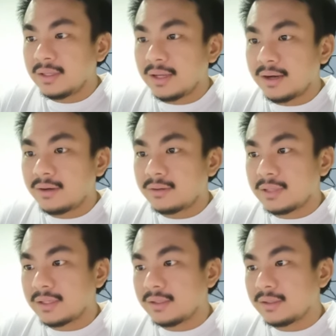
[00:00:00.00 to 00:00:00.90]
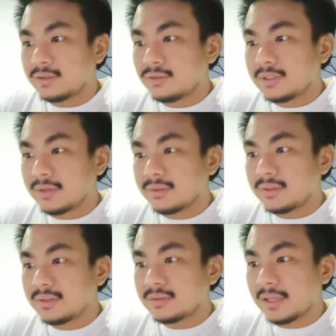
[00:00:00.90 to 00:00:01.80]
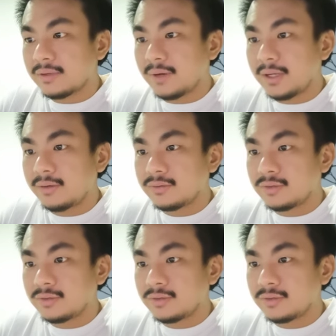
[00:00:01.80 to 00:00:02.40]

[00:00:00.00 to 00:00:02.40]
然后它的那个最高是三块六。